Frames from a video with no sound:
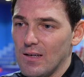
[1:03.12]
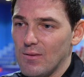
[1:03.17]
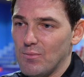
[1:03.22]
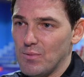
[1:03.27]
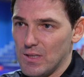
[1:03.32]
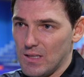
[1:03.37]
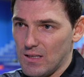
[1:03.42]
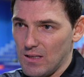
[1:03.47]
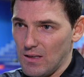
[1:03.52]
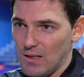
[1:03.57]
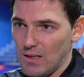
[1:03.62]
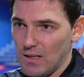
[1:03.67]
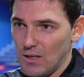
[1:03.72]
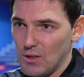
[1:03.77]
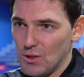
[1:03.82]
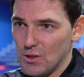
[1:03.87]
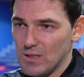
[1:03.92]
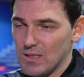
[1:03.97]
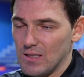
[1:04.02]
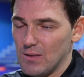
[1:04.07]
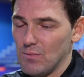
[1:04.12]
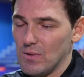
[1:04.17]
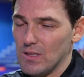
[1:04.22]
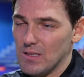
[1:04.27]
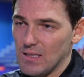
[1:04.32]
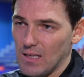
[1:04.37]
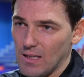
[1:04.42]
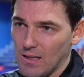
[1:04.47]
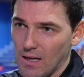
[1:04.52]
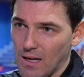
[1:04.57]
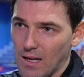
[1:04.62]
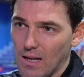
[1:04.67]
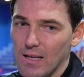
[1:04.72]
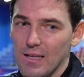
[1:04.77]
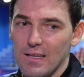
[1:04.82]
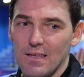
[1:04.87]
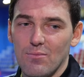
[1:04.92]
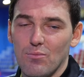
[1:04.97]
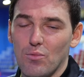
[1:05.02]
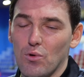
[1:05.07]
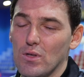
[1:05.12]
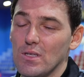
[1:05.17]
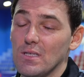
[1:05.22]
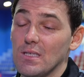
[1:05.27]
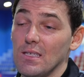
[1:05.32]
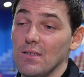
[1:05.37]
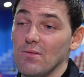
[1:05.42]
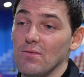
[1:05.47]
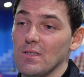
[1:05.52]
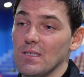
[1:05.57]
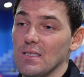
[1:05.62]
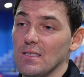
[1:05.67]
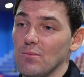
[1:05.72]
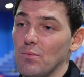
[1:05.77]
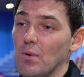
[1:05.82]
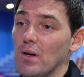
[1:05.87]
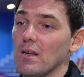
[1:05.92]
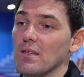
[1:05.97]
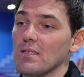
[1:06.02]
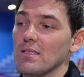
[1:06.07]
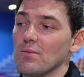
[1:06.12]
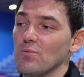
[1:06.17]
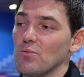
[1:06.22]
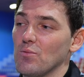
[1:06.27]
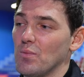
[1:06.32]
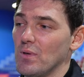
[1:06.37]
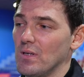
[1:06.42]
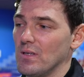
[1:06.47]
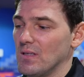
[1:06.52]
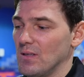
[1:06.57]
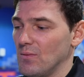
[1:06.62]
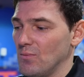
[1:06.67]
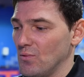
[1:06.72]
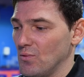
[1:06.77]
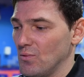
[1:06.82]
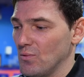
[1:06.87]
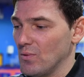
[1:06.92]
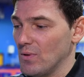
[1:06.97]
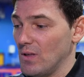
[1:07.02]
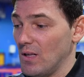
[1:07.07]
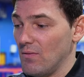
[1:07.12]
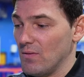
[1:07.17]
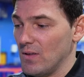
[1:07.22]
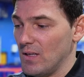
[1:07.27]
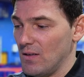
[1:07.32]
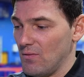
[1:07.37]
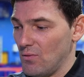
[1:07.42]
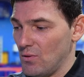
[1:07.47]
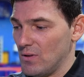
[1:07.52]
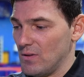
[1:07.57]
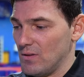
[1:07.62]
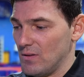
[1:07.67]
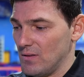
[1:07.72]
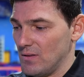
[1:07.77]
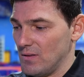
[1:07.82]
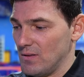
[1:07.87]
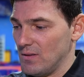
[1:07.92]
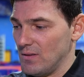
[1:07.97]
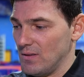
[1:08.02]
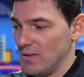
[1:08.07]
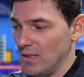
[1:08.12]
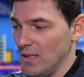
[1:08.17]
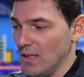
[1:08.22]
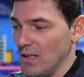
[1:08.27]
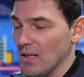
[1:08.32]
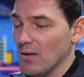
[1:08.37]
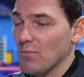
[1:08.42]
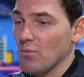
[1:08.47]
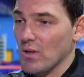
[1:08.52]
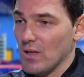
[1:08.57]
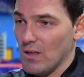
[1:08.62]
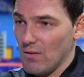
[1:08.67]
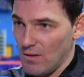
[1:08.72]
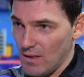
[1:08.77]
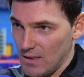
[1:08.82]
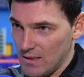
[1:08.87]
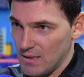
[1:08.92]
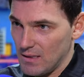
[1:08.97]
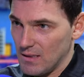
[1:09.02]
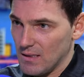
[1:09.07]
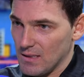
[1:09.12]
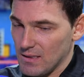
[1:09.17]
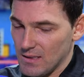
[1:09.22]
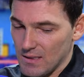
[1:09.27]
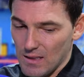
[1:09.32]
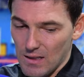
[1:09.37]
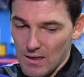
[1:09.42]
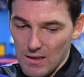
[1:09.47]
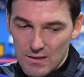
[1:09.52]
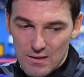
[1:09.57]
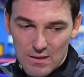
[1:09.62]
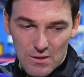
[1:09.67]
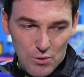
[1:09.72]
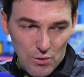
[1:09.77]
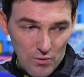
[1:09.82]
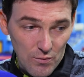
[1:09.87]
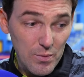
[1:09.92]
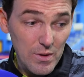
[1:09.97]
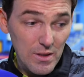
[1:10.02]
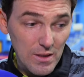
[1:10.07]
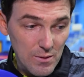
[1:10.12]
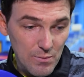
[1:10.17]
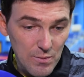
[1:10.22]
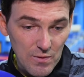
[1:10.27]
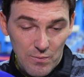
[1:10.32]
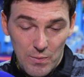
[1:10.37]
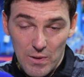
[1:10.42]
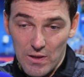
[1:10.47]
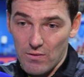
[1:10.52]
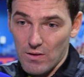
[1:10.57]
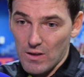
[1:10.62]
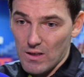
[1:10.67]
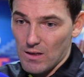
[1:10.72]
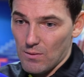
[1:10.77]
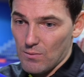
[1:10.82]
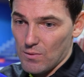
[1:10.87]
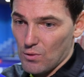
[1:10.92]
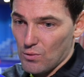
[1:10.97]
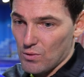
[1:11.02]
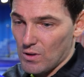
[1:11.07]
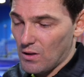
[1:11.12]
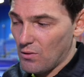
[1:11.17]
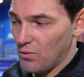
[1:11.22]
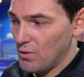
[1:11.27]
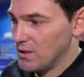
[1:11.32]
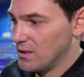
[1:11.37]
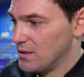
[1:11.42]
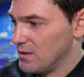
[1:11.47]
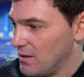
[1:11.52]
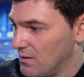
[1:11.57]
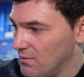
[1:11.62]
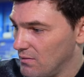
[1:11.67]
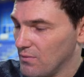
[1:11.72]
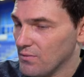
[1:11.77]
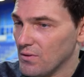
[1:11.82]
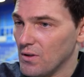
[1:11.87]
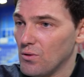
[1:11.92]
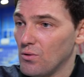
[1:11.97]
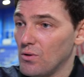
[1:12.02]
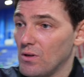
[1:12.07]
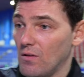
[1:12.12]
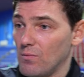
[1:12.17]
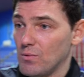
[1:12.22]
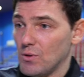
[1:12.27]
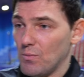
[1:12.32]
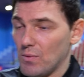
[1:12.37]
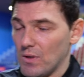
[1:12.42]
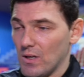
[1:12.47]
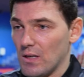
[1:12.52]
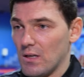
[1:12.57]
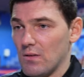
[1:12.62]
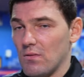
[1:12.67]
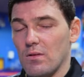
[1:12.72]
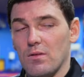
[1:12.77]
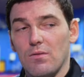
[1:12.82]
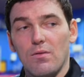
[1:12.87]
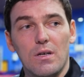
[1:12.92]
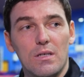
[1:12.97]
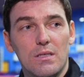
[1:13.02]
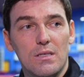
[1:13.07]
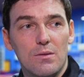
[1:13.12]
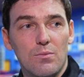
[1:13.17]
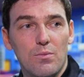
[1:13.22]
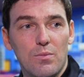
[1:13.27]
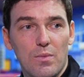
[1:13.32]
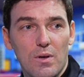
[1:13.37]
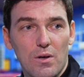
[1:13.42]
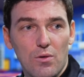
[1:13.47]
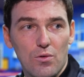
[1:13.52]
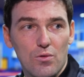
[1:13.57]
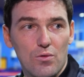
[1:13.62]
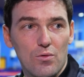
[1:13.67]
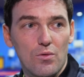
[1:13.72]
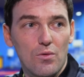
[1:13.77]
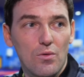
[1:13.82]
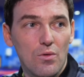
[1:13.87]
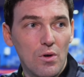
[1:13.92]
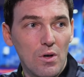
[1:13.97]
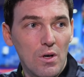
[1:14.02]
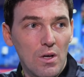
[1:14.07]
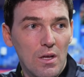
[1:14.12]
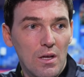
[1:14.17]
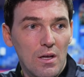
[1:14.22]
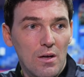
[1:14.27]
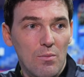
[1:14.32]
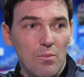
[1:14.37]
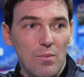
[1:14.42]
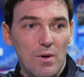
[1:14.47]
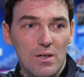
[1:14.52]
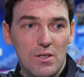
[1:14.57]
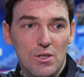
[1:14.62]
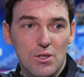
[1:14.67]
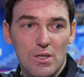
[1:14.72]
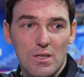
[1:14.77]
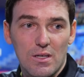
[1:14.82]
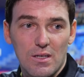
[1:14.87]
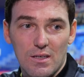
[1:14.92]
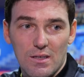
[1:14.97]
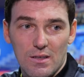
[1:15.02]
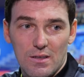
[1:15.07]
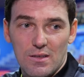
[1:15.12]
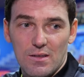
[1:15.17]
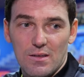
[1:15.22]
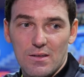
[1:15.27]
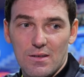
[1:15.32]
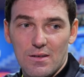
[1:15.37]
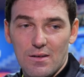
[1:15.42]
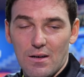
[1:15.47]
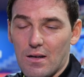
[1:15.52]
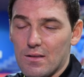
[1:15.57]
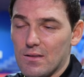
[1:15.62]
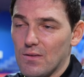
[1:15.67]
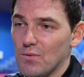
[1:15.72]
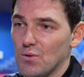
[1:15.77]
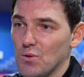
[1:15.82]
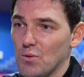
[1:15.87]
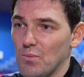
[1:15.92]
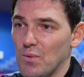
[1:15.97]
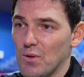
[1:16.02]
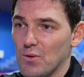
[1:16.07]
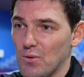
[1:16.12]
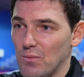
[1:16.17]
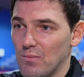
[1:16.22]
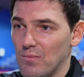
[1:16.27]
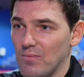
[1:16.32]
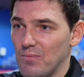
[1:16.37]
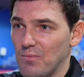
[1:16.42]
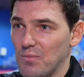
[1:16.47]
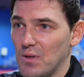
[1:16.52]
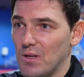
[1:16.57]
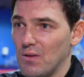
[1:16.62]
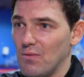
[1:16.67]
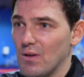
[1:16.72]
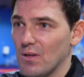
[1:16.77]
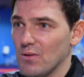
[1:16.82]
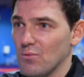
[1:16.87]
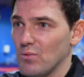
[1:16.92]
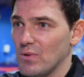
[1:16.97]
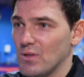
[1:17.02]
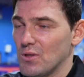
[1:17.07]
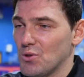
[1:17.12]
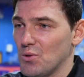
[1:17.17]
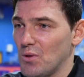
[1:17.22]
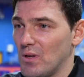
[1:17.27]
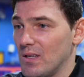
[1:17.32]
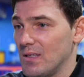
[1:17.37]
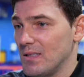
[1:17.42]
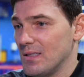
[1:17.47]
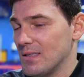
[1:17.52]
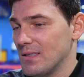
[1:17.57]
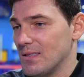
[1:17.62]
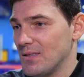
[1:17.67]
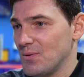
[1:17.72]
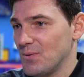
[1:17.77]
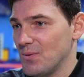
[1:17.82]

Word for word: Психологические, эмоциональные, импульсивные, по-разному. Поэтому главное вот э, было войти и разыграться, что, в принципе, в первой игре мне удалось, а во второй я вообще проигрывал 2-1 по ходу матча, и как-то все потом перевернулось, что ли, я не знаю.